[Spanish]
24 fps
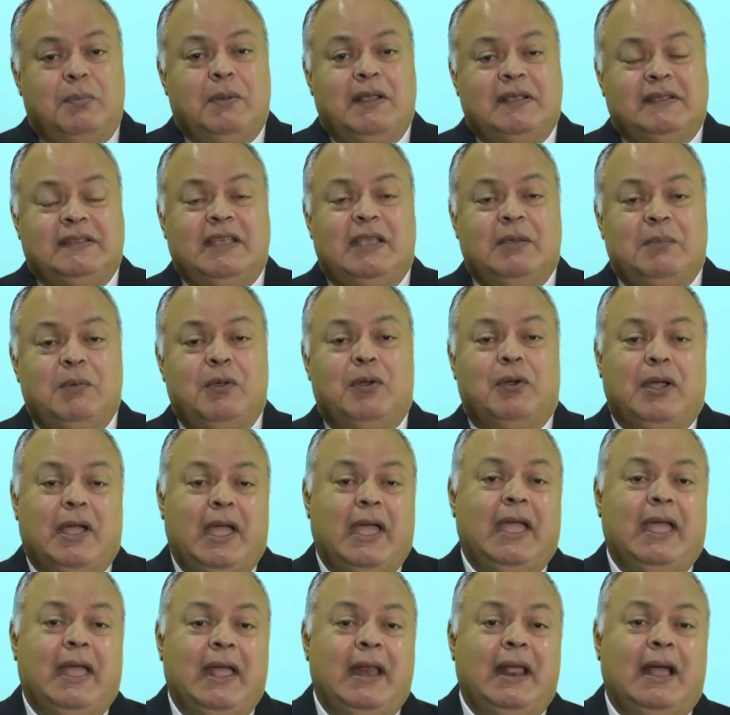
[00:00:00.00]
principio
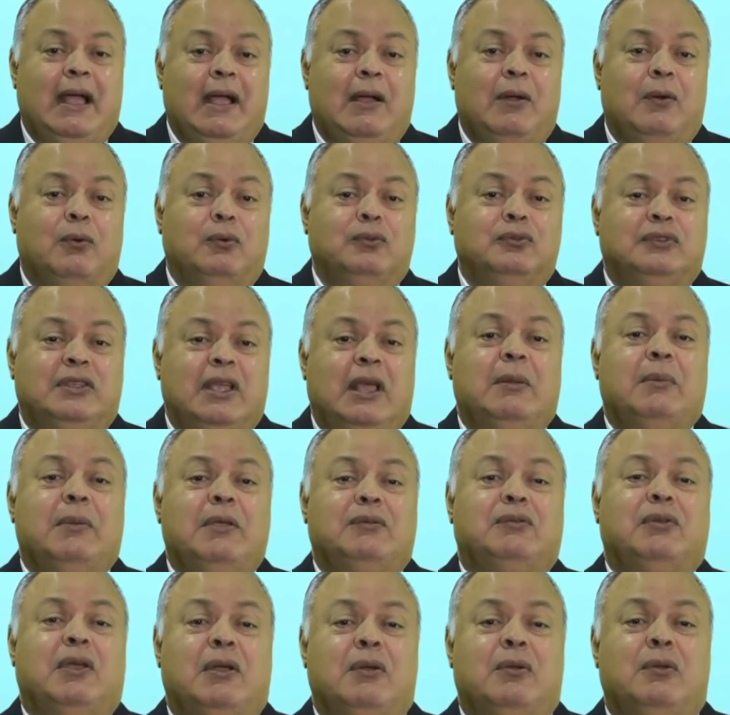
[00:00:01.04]
que era un
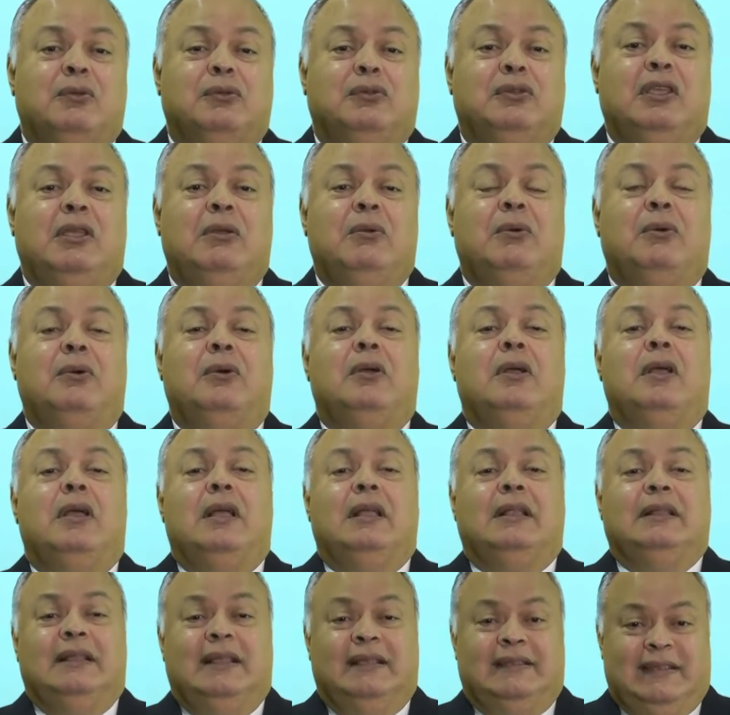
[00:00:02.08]
servicio exclusivo
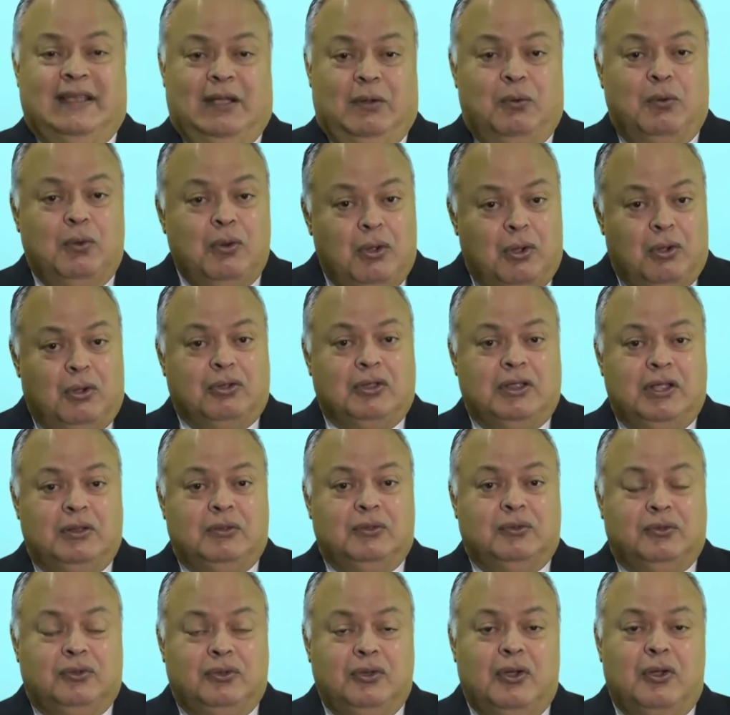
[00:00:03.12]
de Seguro
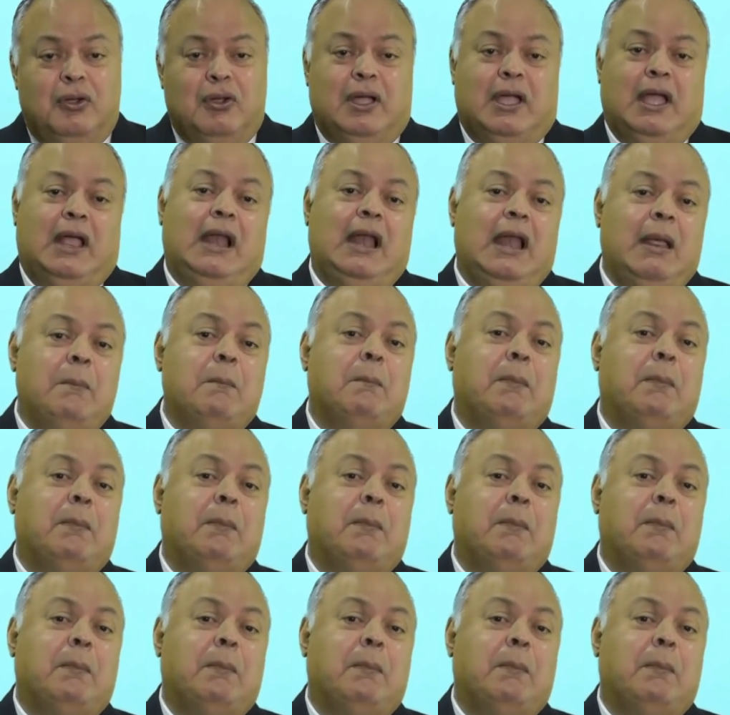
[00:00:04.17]
Constitución, que es la